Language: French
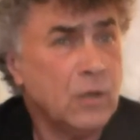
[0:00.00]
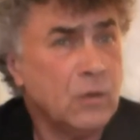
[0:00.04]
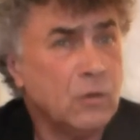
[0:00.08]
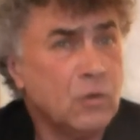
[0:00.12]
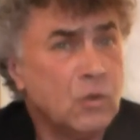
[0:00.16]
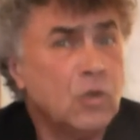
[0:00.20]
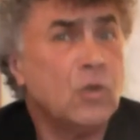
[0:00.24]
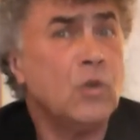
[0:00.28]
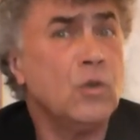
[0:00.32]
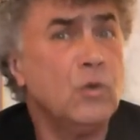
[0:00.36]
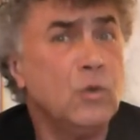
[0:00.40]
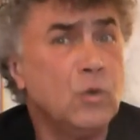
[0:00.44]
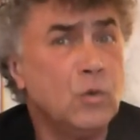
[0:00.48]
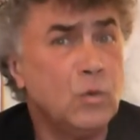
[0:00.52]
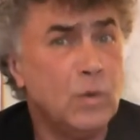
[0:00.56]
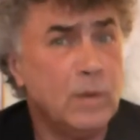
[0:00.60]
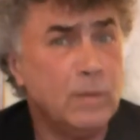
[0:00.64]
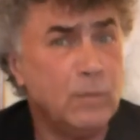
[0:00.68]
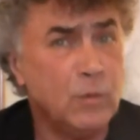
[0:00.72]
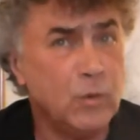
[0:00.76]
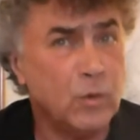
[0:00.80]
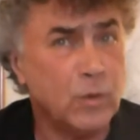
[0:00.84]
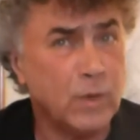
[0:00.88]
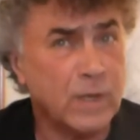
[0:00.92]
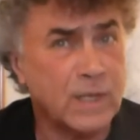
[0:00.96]
Je ne suis
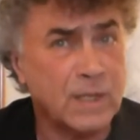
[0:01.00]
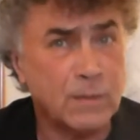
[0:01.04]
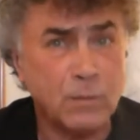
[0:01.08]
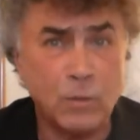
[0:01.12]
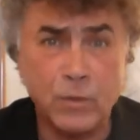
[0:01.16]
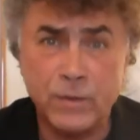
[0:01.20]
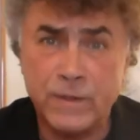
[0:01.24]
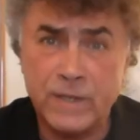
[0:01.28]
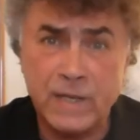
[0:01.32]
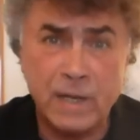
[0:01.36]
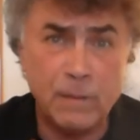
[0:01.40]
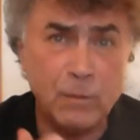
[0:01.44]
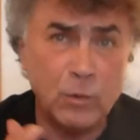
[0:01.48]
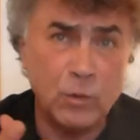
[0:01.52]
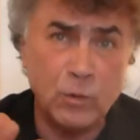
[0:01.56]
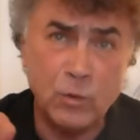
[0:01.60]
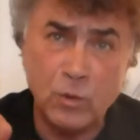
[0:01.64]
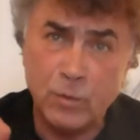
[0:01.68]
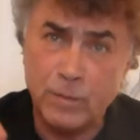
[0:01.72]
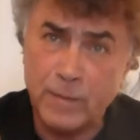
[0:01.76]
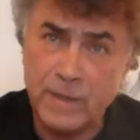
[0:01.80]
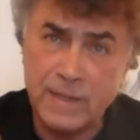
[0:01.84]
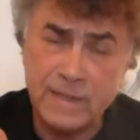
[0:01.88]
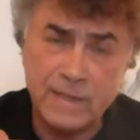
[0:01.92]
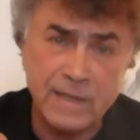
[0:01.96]
plus responsable
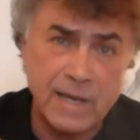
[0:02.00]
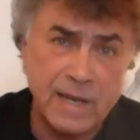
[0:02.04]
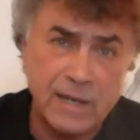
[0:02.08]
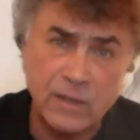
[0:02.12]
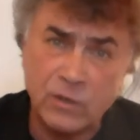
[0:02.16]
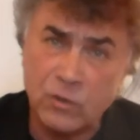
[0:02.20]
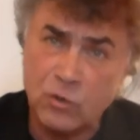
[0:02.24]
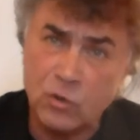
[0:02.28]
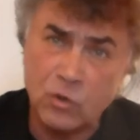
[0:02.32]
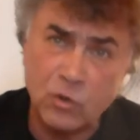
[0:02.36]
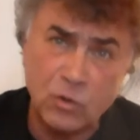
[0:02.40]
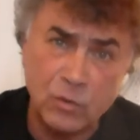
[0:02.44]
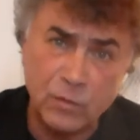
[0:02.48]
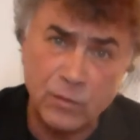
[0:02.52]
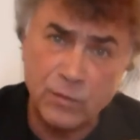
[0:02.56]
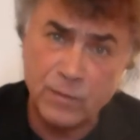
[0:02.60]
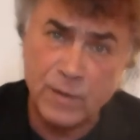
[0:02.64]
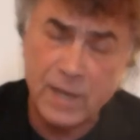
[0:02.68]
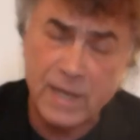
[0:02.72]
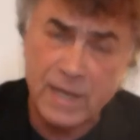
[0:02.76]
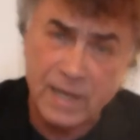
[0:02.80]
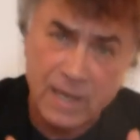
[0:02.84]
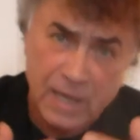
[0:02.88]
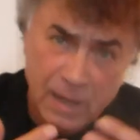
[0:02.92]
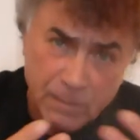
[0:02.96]
de mes actes, je ne
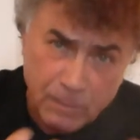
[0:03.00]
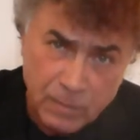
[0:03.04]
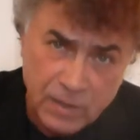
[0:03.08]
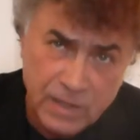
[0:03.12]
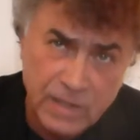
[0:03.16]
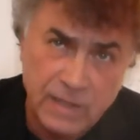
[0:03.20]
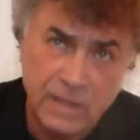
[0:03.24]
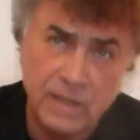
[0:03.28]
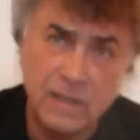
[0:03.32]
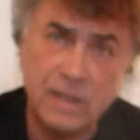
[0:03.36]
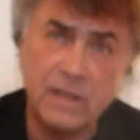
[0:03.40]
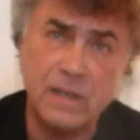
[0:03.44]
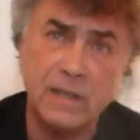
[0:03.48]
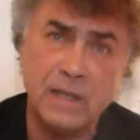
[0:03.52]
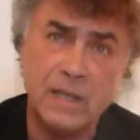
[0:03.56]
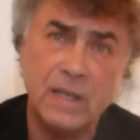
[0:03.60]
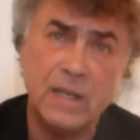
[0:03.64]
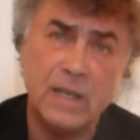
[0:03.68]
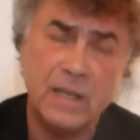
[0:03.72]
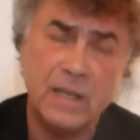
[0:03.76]
fais qu'appliquer